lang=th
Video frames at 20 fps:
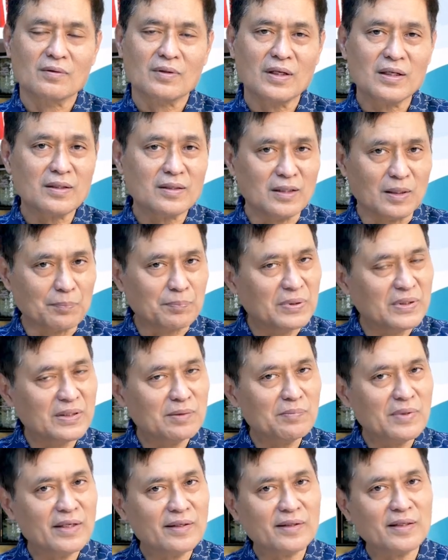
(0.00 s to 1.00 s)
ถ้าเกิดพื้น
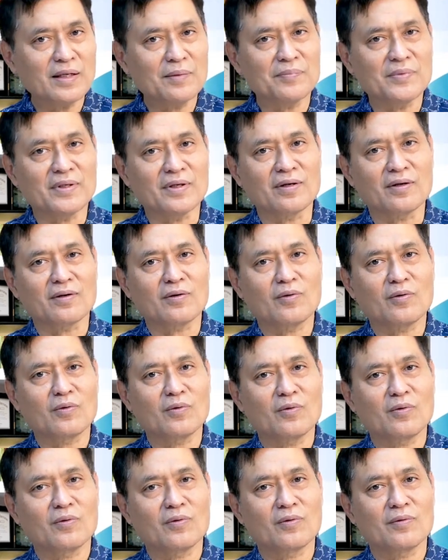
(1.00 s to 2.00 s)
ไม่เรียบเนี่ย
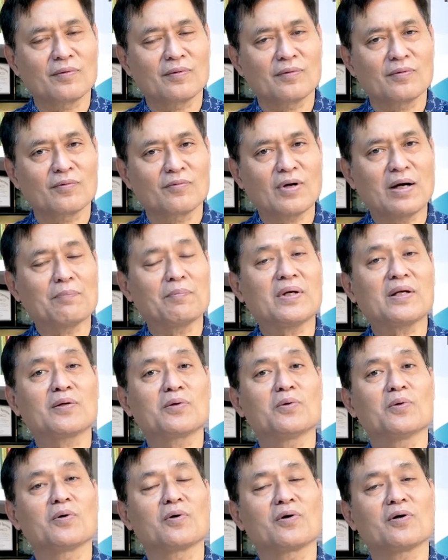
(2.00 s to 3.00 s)
ความมั่น
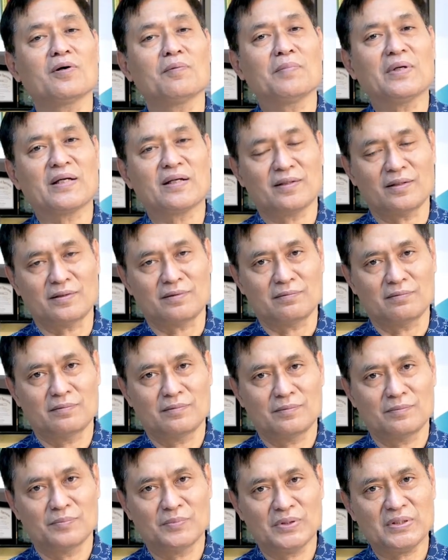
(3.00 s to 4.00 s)
คงก็ไม่เกิด
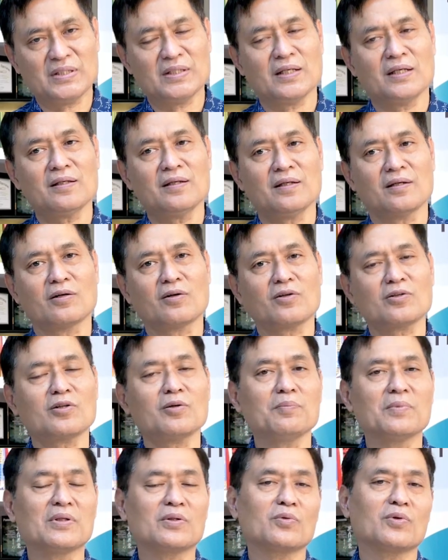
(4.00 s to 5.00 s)
เพราะฉะนั้นเนี่ยเราก็
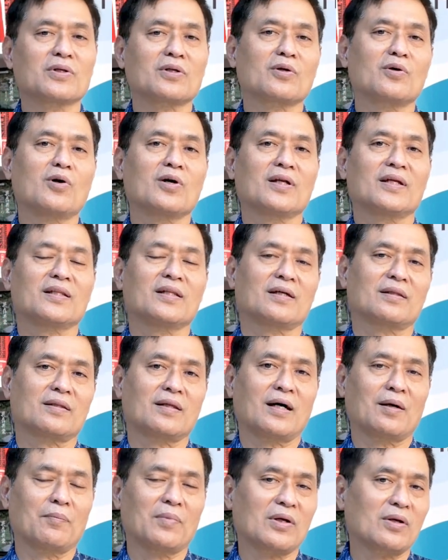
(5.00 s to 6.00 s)
ต้องมีตัวรองอะไร
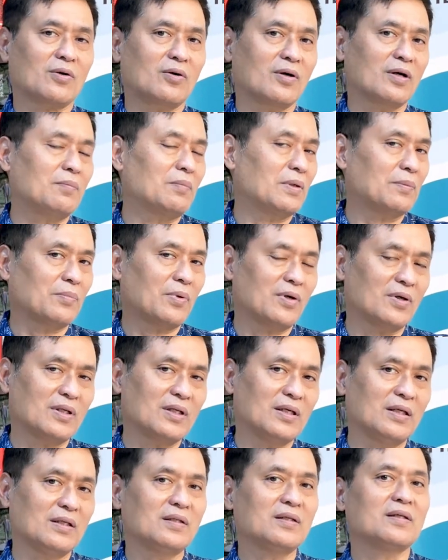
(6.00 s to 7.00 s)
ต่างๆ มารองให้มันพอ
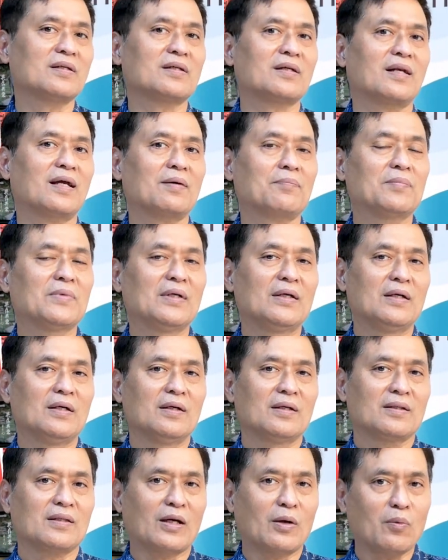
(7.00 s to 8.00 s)
ดีที่จะรับ
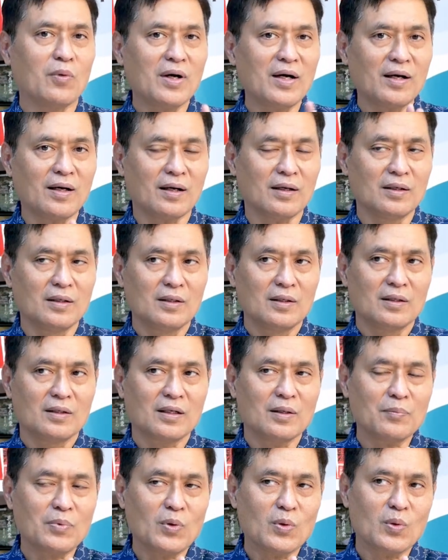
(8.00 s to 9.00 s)
แต่ว่า
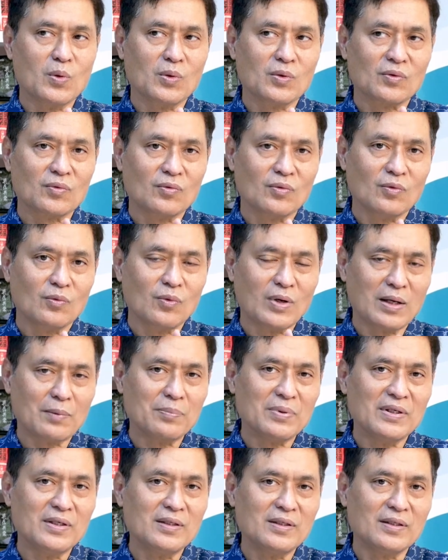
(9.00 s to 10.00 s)
ลำโพงวาง
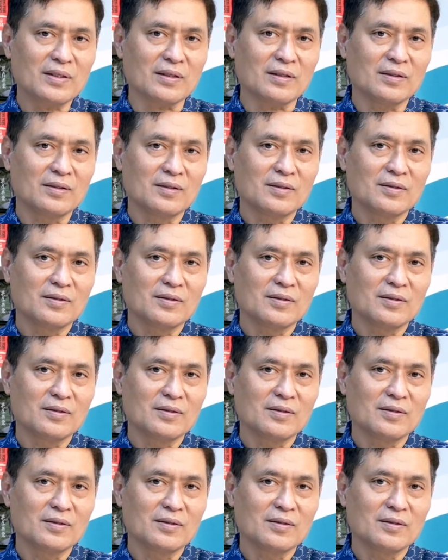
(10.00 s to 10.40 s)
พื้นเนี่ย